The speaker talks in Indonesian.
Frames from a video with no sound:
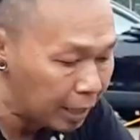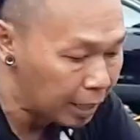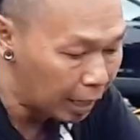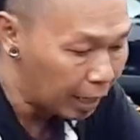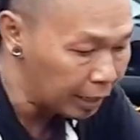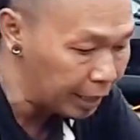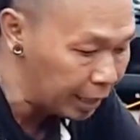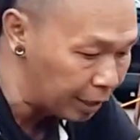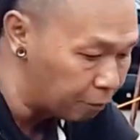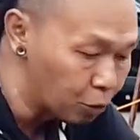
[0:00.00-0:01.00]
Dan
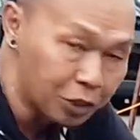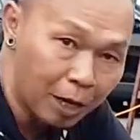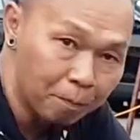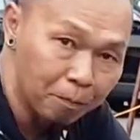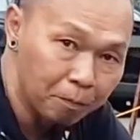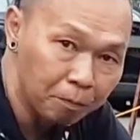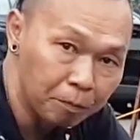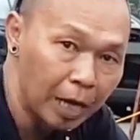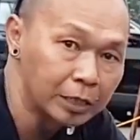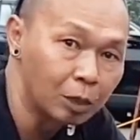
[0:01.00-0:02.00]
ini ada footstep,
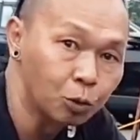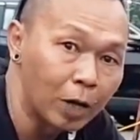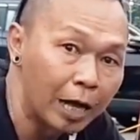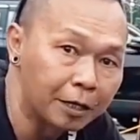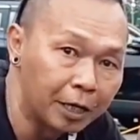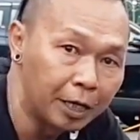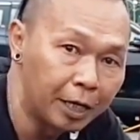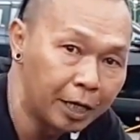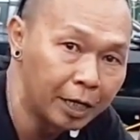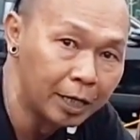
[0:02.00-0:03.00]
biasa untuk
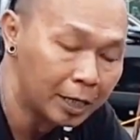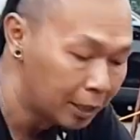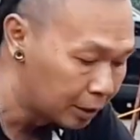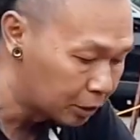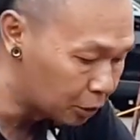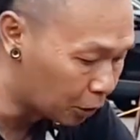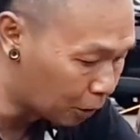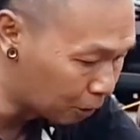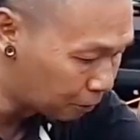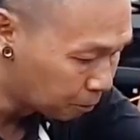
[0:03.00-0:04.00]
kaki,
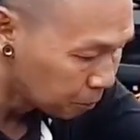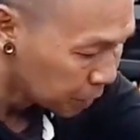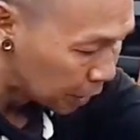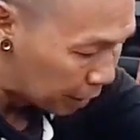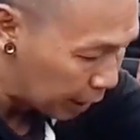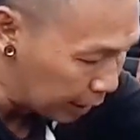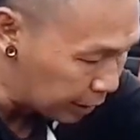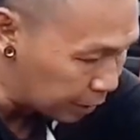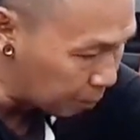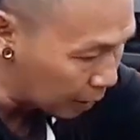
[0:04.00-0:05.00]
So, dari
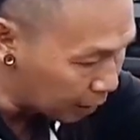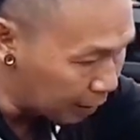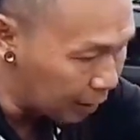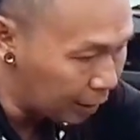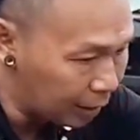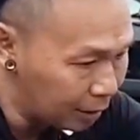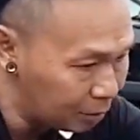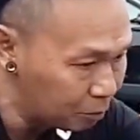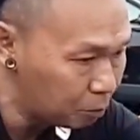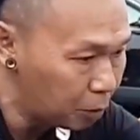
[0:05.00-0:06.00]
sisi
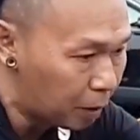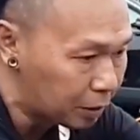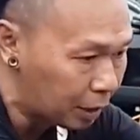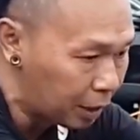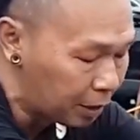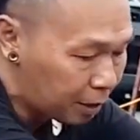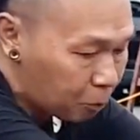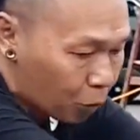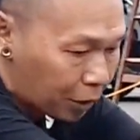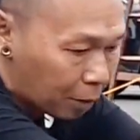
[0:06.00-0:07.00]
batangan, ini batangannya
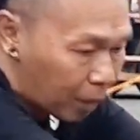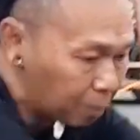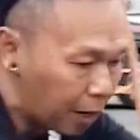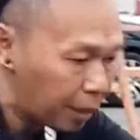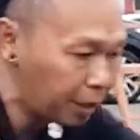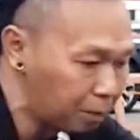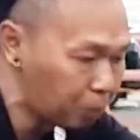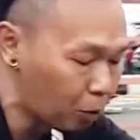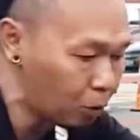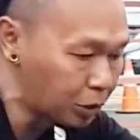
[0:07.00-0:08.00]
bukan yang main-main,
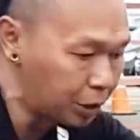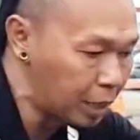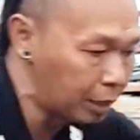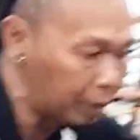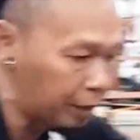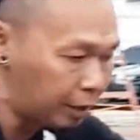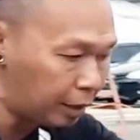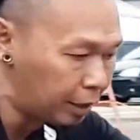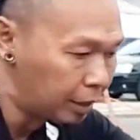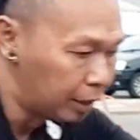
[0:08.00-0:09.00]
produksi dari
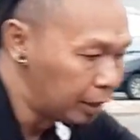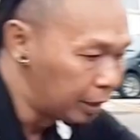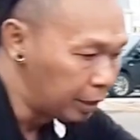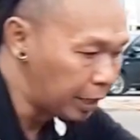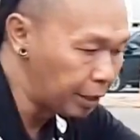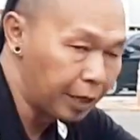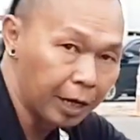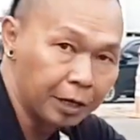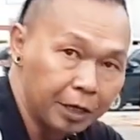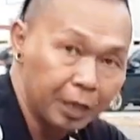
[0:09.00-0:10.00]

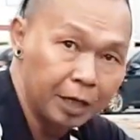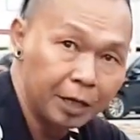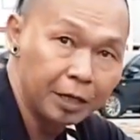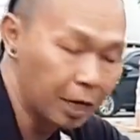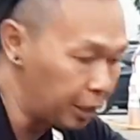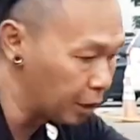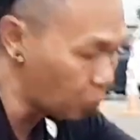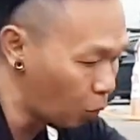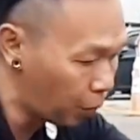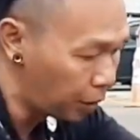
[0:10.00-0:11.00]
Yadia ini, Yadia
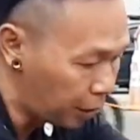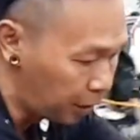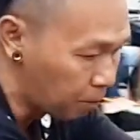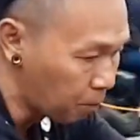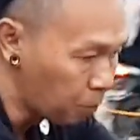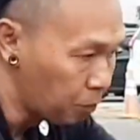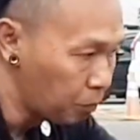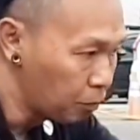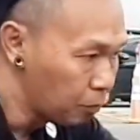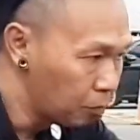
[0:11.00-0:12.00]
Solo ini.
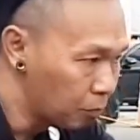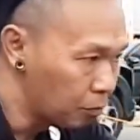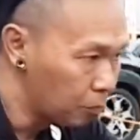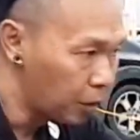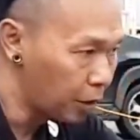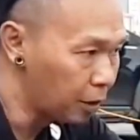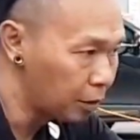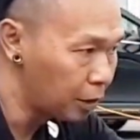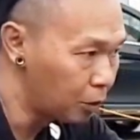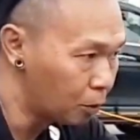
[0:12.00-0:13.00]
Ya,
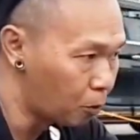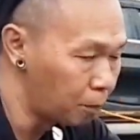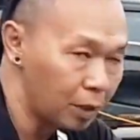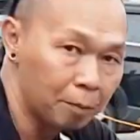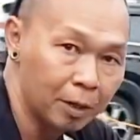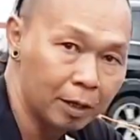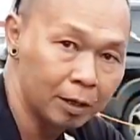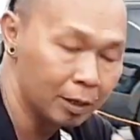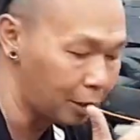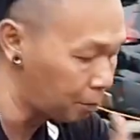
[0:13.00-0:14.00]
Indo Mobil
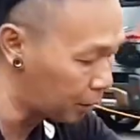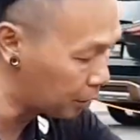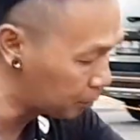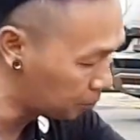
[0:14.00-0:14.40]
emang keren banget.